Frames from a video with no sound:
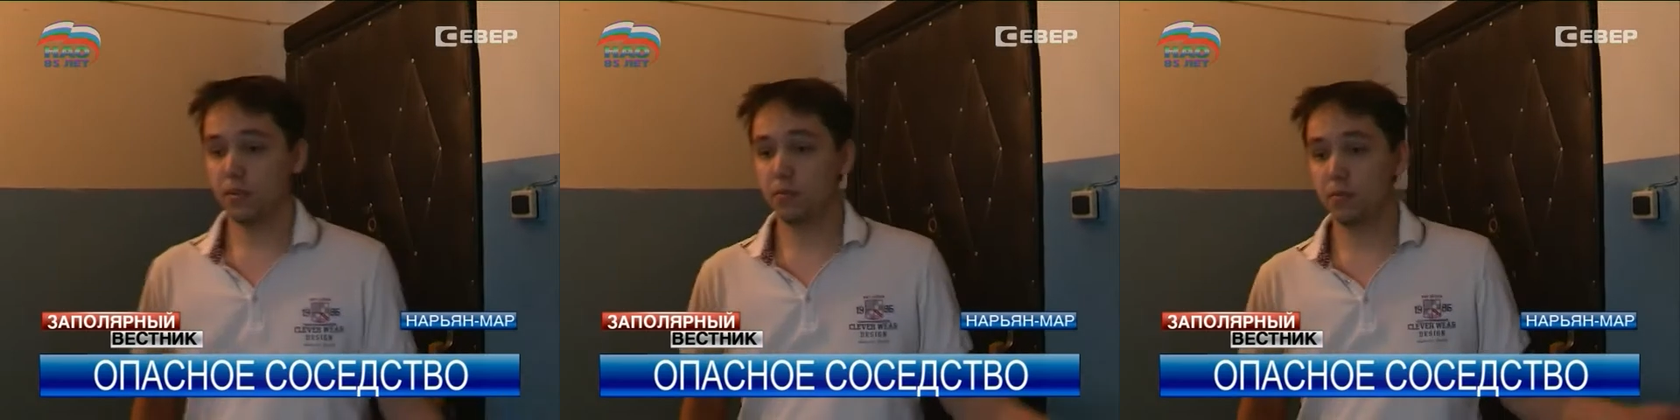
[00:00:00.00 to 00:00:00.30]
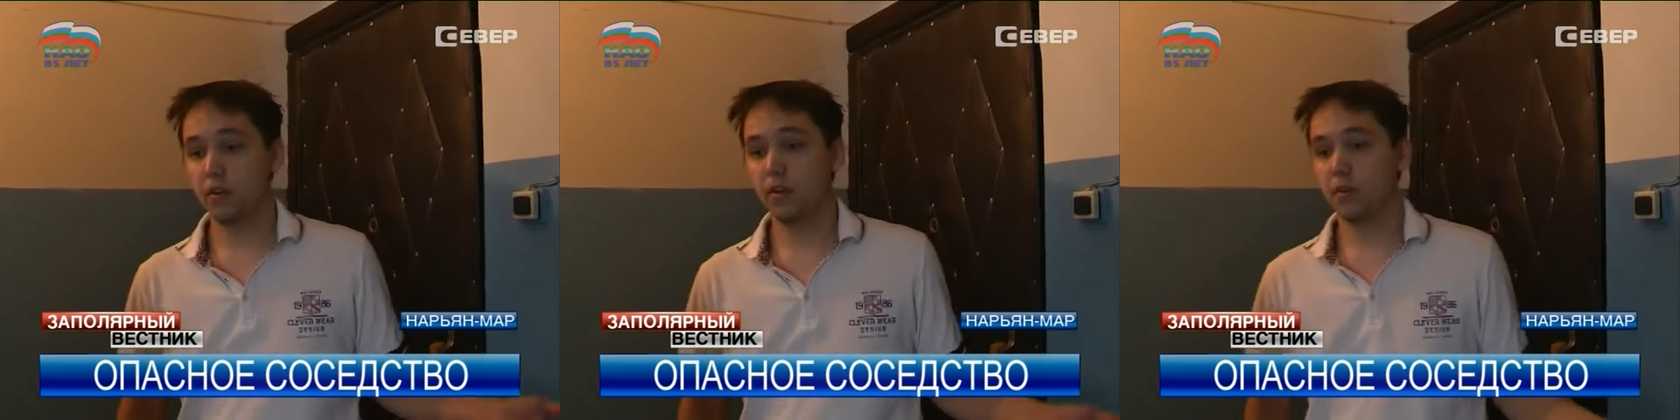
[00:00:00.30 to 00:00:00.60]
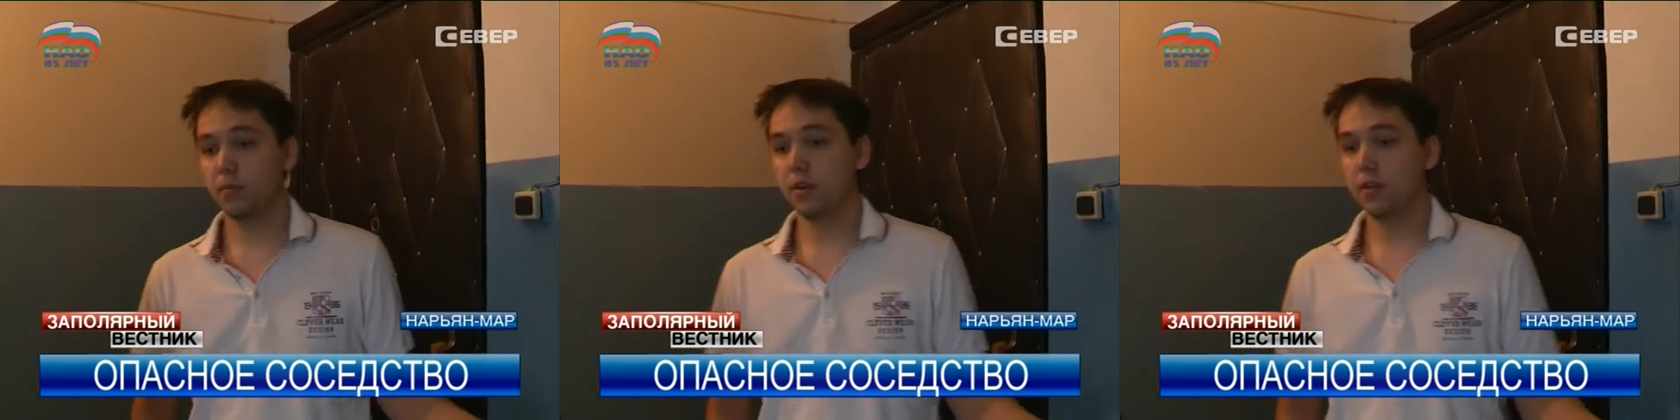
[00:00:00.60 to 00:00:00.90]
забивали
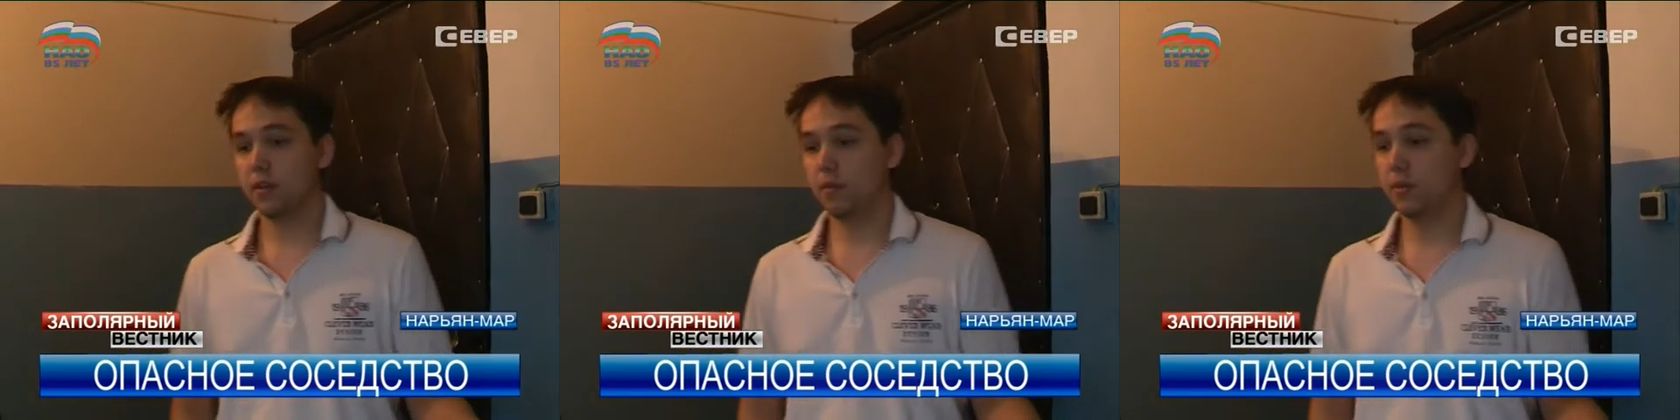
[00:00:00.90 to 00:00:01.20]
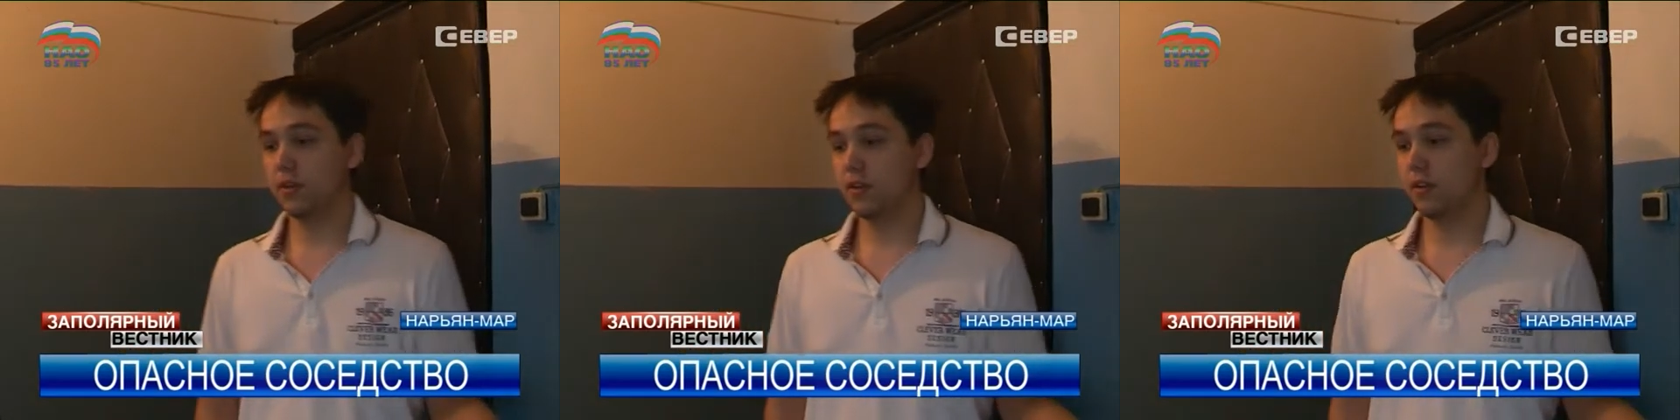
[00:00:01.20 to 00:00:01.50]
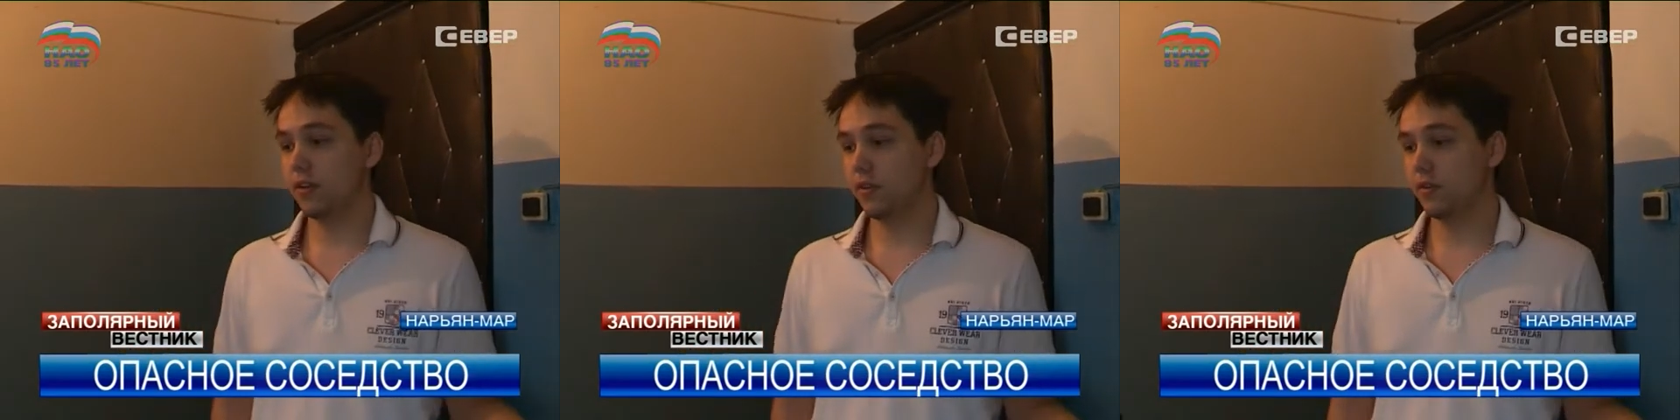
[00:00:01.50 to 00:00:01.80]
обычно сами
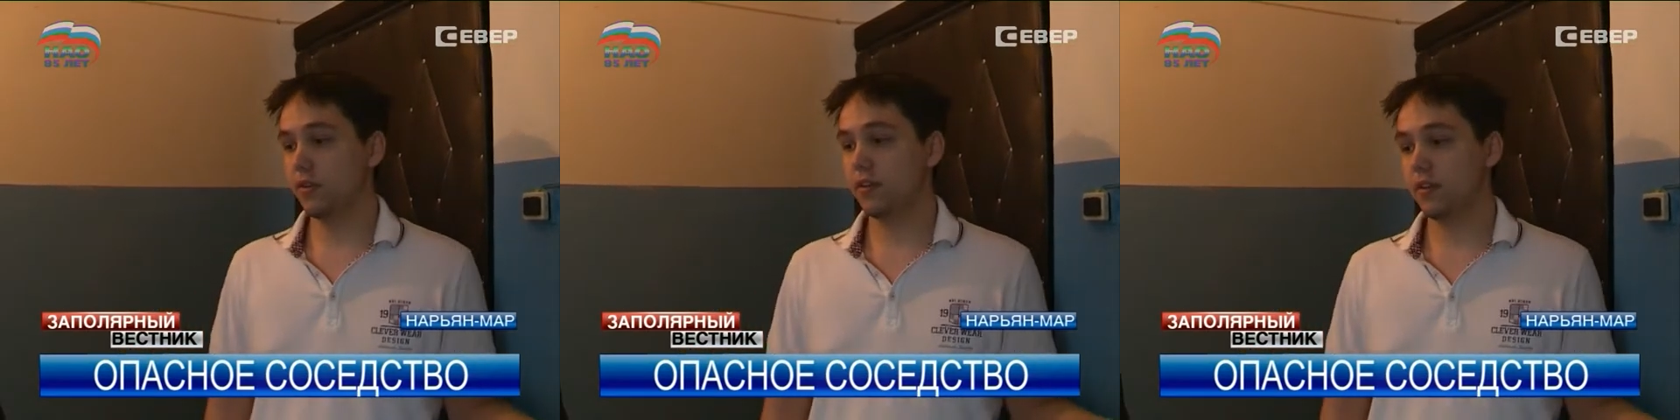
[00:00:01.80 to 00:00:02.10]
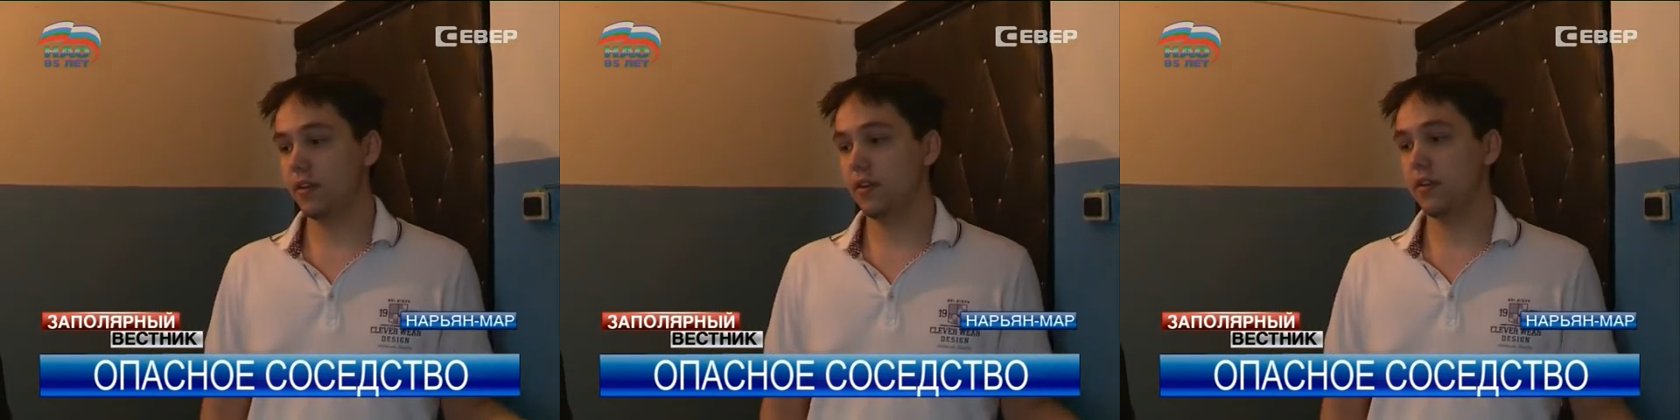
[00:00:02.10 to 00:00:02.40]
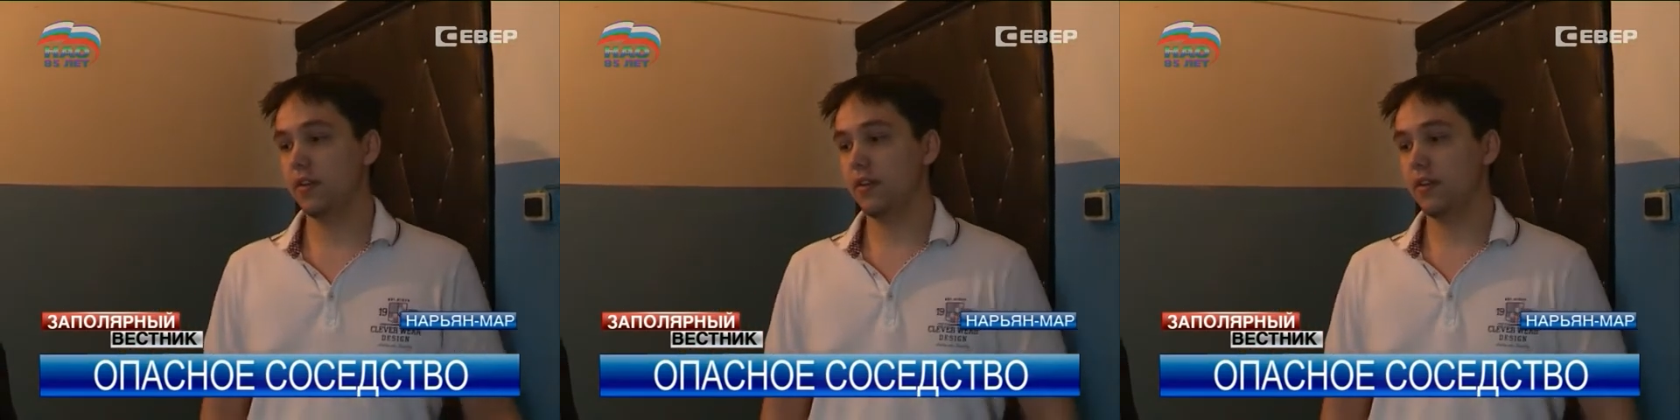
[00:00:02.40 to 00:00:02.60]
жители, которые съехали.